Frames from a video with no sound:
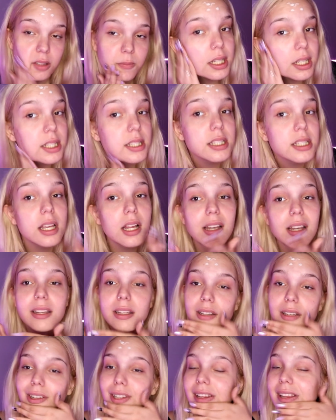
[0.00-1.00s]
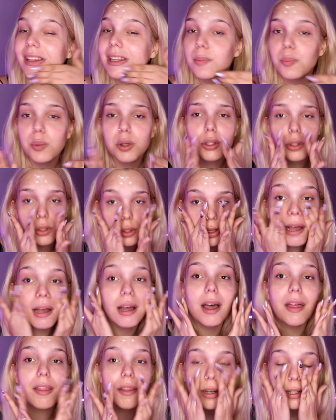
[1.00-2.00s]
Y si alguien no está dispuesto
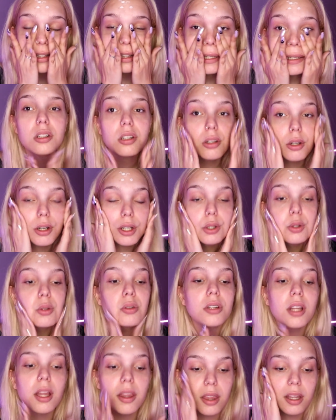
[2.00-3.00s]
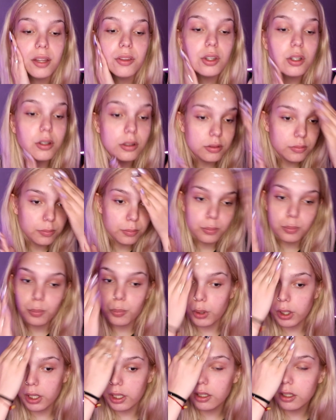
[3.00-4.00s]
a darte lo que tú estás dando,
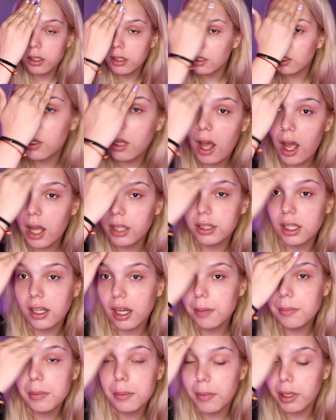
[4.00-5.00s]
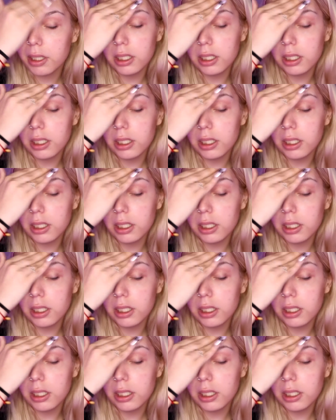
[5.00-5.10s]
pues hasta Carmen